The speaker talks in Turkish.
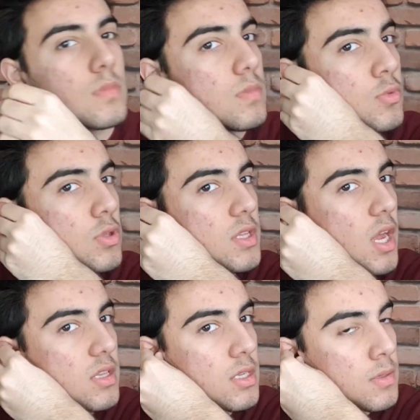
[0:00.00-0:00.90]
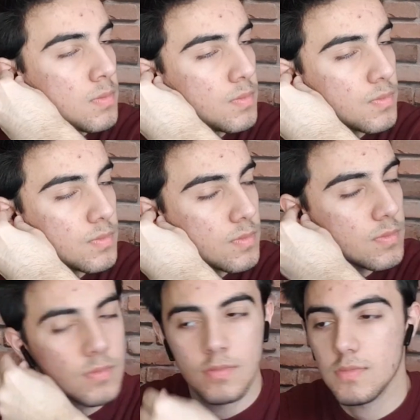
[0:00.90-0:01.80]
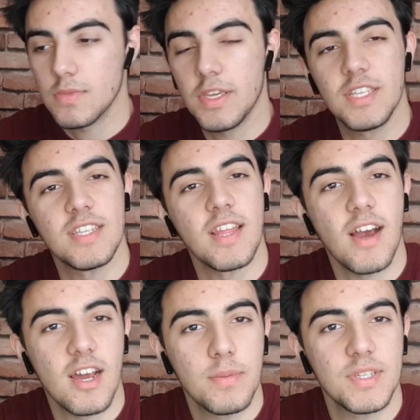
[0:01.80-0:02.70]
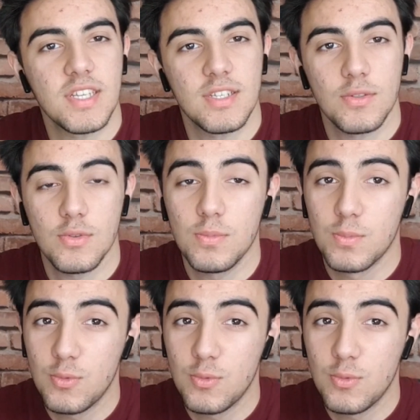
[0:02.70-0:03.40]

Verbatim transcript: Bunu da taktım. İkisinde araba sesini duydum.